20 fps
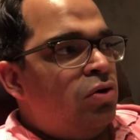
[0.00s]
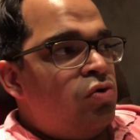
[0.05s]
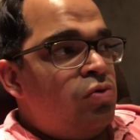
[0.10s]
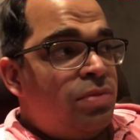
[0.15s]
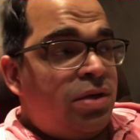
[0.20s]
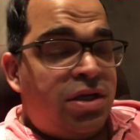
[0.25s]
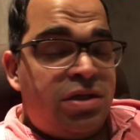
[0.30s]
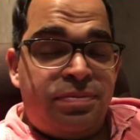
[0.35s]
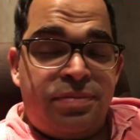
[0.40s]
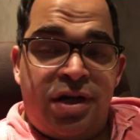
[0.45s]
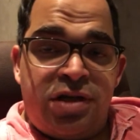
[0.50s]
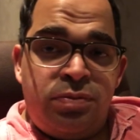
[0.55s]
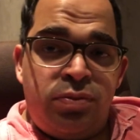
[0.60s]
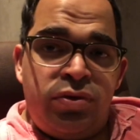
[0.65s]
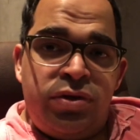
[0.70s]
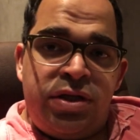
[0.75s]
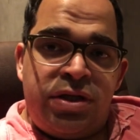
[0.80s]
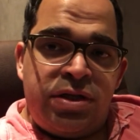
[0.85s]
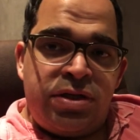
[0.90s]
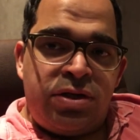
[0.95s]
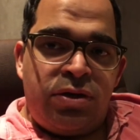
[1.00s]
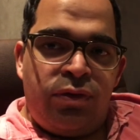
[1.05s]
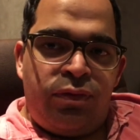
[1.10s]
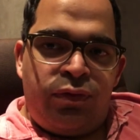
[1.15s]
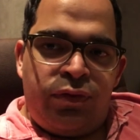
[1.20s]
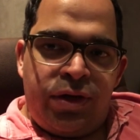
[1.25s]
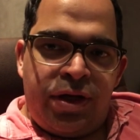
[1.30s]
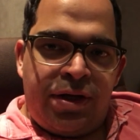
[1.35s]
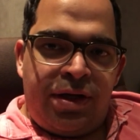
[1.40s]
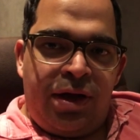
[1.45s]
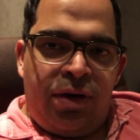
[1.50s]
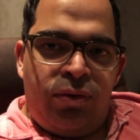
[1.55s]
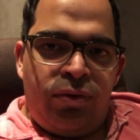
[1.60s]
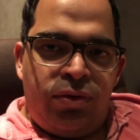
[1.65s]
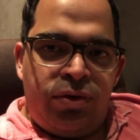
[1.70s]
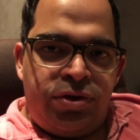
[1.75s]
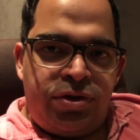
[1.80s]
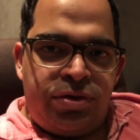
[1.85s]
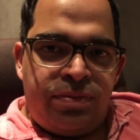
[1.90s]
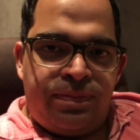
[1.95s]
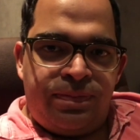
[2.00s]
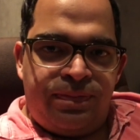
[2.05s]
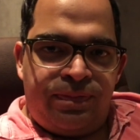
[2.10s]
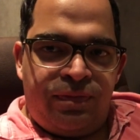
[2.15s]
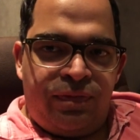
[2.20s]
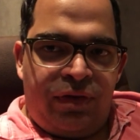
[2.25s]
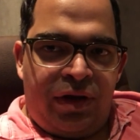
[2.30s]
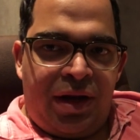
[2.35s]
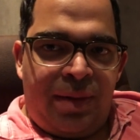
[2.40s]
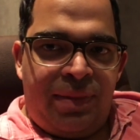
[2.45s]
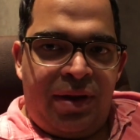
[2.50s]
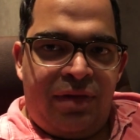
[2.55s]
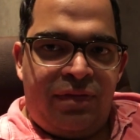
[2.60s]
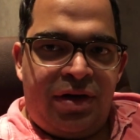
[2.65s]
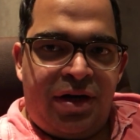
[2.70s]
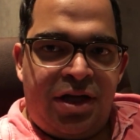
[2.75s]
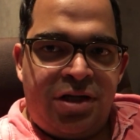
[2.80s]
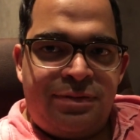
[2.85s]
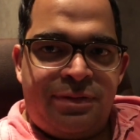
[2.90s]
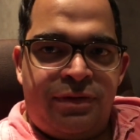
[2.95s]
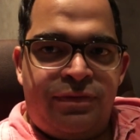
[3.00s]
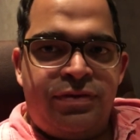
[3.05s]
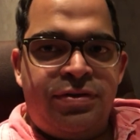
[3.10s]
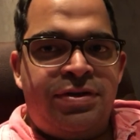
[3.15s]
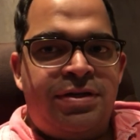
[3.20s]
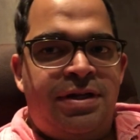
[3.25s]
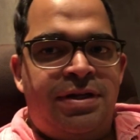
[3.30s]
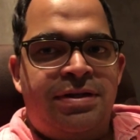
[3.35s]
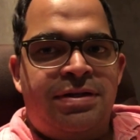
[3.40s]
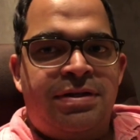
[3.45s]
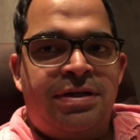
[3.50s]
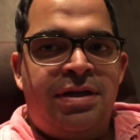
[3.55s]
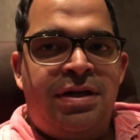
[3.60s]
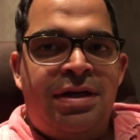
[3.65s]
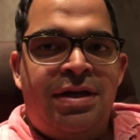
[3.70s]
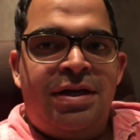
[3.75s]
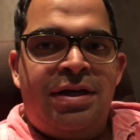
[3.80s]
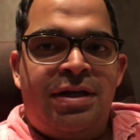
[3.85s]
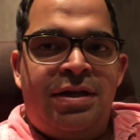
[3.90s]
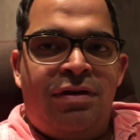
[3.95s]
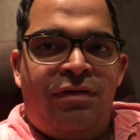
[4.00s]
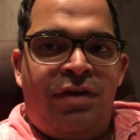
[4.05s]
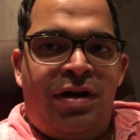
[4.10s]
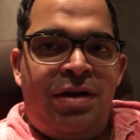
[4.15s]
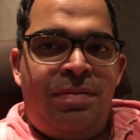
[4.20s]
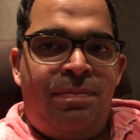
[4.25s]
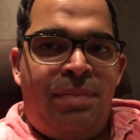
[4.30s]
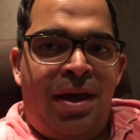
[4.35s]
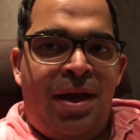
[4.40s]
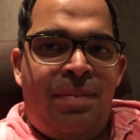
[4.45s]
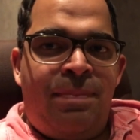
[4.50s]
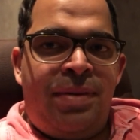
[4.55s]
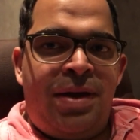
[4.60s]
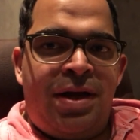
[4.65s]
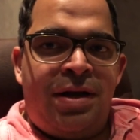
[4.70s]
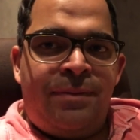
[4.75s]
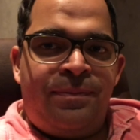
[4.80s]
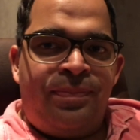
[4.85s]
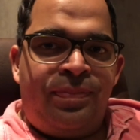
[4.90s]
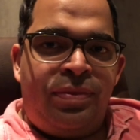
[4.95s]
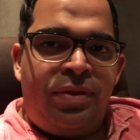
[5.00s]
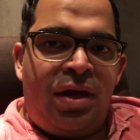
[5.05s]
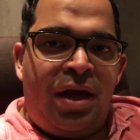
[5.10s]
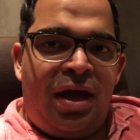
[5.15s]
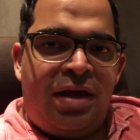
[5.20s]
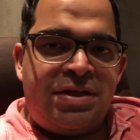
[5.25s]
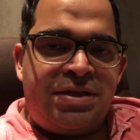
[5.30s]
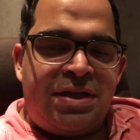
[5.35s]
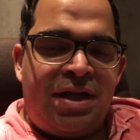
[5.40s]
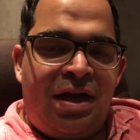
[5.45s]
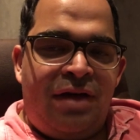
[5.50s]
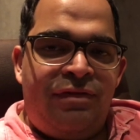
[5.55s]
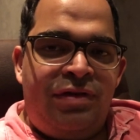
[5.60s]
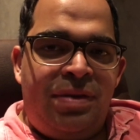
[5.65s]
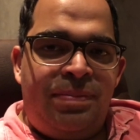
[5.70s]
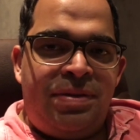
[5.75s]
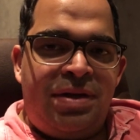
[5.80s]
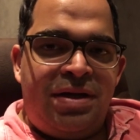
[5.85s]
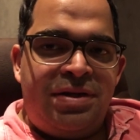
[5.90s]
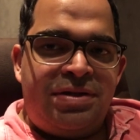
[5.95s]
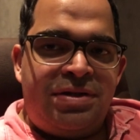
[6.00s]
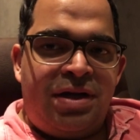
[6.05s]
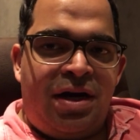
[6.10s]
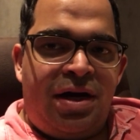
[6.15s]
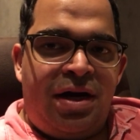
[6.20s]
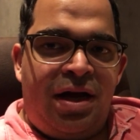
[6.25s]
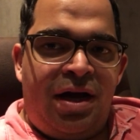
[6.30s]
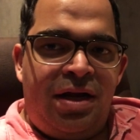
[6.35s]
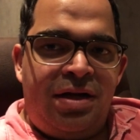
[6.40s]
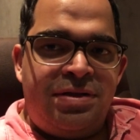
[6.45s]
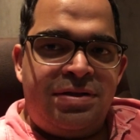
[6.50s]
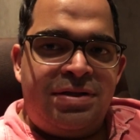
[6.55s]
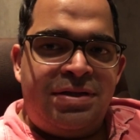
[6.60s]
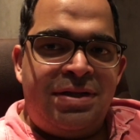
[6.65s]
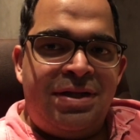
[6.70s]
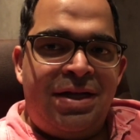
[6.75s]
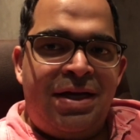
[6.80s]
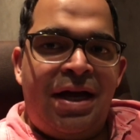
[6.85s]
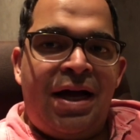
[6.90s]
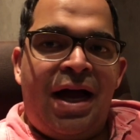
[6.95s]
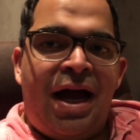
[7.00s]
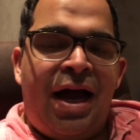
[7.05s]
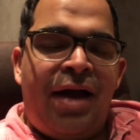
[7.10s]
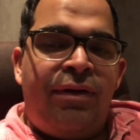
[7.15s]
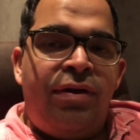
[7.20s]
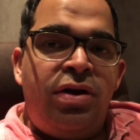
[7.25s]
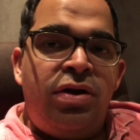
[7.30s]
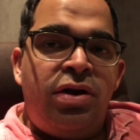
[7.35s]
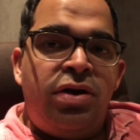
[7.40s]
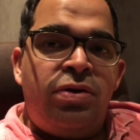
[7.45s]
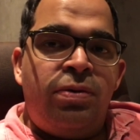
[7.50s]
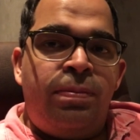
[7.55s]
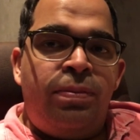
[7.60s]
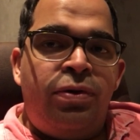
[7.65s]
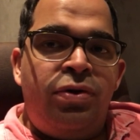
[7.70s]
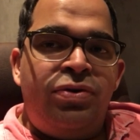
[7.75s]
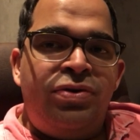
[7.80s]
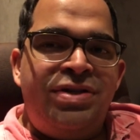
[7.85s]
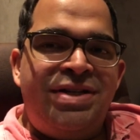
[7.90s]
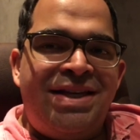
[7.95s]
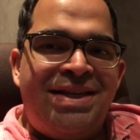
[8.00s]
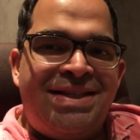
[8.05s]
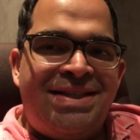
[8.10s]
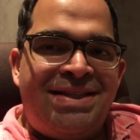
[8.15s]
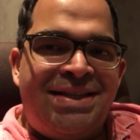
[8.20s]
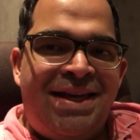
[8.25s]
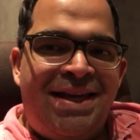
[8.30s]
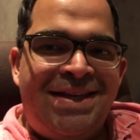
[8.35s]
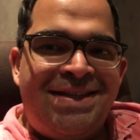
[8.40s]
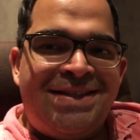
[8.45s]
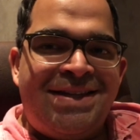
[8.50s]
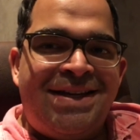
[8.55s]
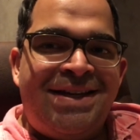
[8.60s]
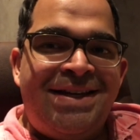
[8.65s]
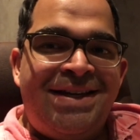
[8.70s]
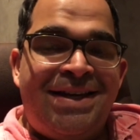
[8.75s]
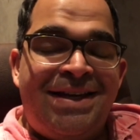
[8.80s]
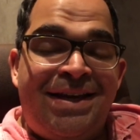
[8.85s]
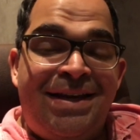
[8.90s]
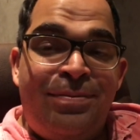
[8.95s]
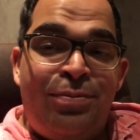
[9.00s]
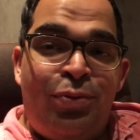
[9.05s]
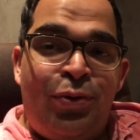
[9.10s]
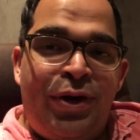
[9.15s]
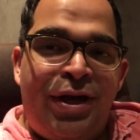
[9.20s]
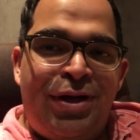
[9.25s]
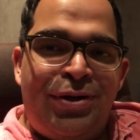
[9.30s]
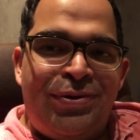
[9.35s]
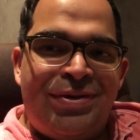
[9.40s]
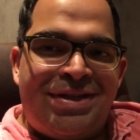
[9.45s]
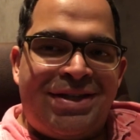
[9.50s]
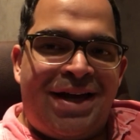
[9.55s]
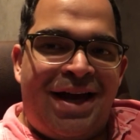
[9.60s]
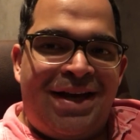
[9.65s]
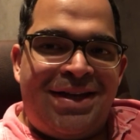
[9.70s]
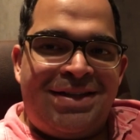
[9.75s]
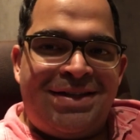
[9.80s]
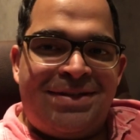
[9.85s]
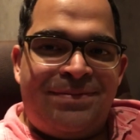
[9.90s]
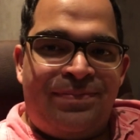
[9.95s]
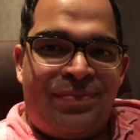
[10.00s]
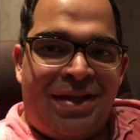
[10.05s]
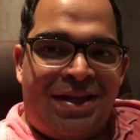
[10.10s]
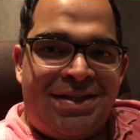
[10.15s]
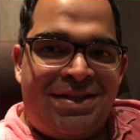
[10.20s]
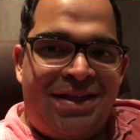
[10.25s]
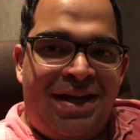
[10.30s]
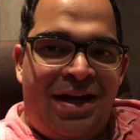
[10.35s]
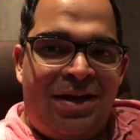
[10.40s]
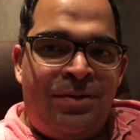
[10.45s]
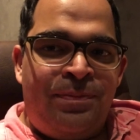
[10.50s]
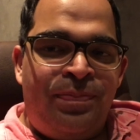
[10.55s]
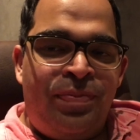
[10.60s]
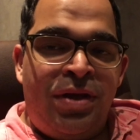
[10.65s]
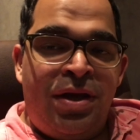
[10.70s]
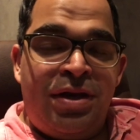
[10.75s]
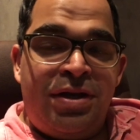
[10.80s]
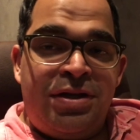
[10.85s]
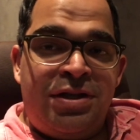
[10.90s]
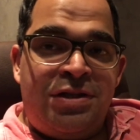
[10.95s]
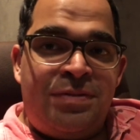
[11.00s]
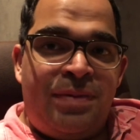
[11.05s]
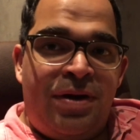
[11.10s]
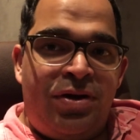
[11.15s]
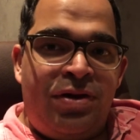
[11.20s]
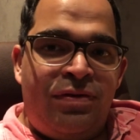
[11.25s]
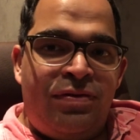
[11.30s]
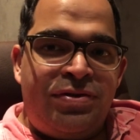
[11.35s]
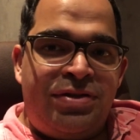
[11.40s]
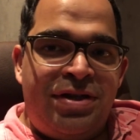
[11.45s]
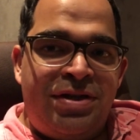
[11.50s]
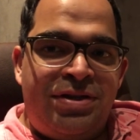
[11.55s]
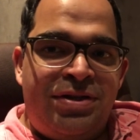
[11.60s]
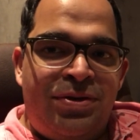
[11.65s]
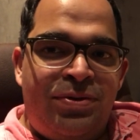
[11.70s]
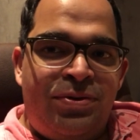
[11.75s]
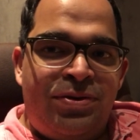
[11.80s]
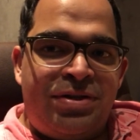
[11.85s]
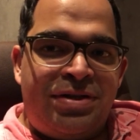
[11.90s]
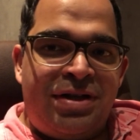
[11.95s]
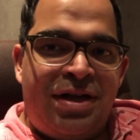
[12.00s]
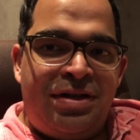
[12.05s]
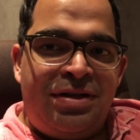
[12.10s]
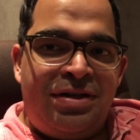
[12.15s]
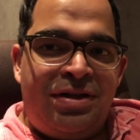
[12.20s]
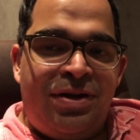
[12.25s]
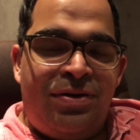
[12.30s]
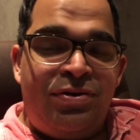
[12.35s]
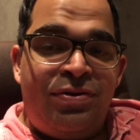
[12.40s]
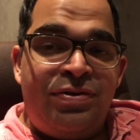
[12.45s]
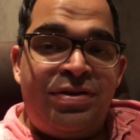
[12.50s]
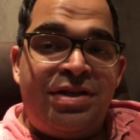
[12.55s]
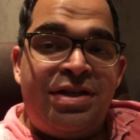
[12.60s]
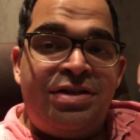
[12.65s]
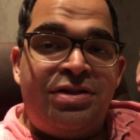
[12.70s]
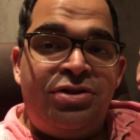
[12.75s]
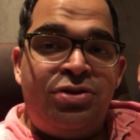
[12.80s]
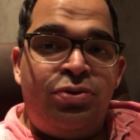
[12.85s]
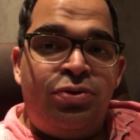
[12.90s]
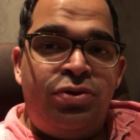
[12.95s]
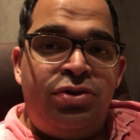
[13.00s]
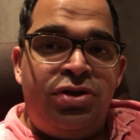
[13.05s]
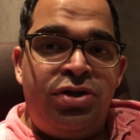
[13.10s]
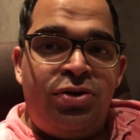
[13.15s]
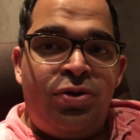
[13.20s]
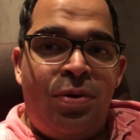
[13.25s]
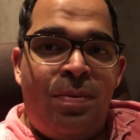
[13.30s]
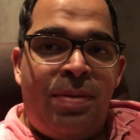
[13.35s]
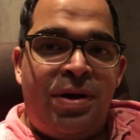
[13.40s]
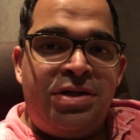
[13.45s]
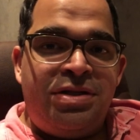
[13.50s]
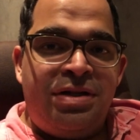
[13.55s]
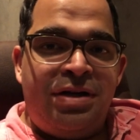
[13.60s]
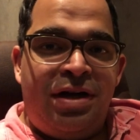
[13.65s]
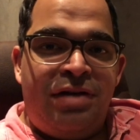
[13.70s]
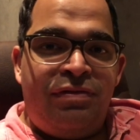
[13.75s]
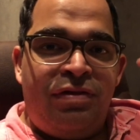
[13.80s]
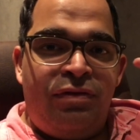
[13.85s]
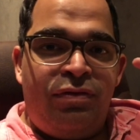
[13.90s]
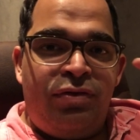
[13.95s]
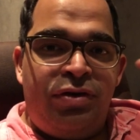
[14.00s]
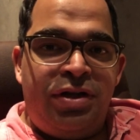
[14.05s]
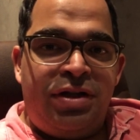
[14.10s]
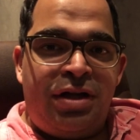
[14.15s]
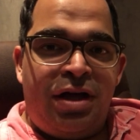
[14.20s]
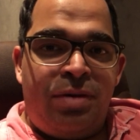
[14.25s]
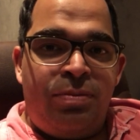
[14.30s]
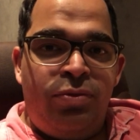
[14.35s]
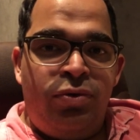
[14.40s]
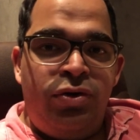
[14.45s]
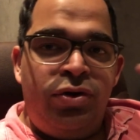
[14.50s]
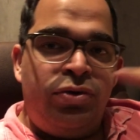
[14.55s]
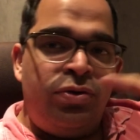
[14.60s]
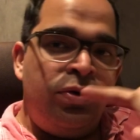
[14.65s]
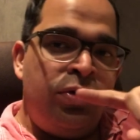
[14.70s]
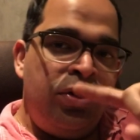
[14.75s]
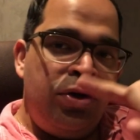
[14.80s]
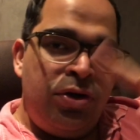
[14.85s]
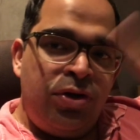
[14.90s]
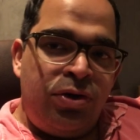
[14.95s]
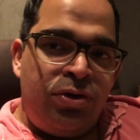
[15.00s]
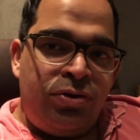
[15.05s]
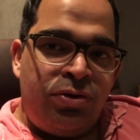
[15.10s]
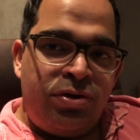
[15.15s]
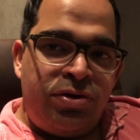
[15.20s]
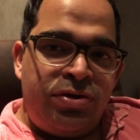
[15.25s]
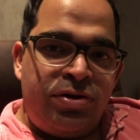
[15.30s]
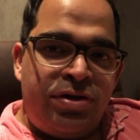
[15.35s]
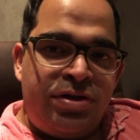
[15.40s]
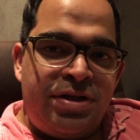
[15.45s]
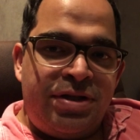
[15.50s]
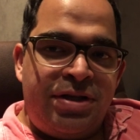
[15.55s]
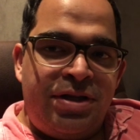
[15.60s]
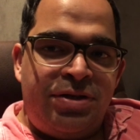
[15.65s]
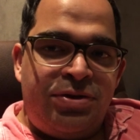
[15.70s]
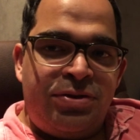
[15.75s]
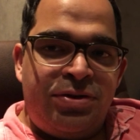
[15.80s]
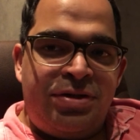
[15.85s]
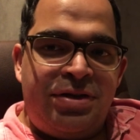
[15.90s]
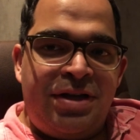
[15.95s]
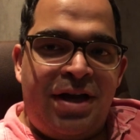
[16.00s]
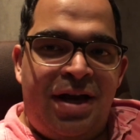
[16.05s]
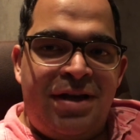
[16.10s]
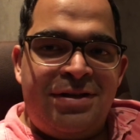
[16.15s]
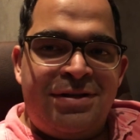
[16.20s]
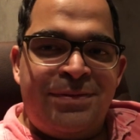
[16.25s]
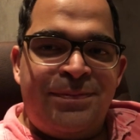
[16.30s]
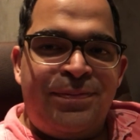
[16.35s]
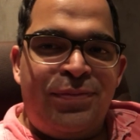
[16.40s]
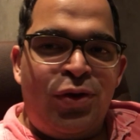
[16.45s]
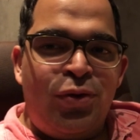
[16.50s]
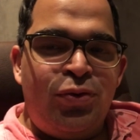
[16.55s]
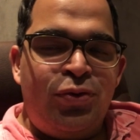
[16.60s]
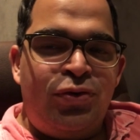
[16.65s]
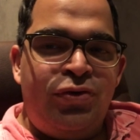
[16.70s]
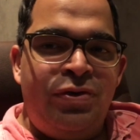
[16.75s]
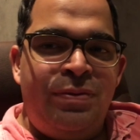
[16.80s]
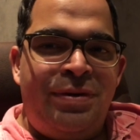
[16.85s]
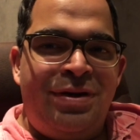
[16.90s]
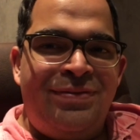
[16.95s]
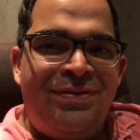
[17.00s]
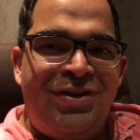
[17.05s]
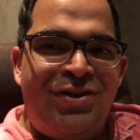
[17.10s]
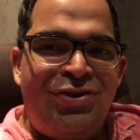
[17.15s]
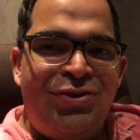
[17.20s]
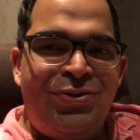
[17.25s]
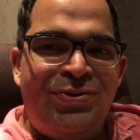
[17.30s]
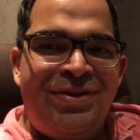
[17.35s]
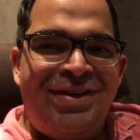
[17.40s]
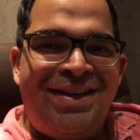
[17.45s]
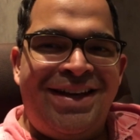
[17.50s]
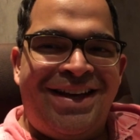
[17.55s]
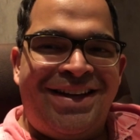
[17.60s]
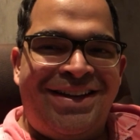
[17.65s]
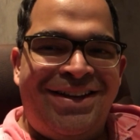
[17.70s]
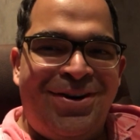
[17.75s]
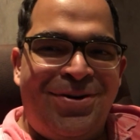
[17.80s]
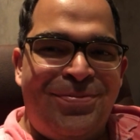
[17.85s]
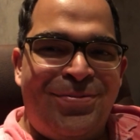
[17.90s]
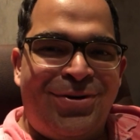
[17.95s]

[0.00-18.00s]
Uma das mais bonitas que eu fui até hoje falar bem a verdade para vocês. Então vale bem a pena a sala VIP da Star Alliance aqui no aeroporto de Ezeiza, em Buenos Aires, tá certo? Espero que vocês tenham gostado então, não esqueça de curtir, compartilhar e favoritar muito todas as nossas redes sociais. Um super beijo e até o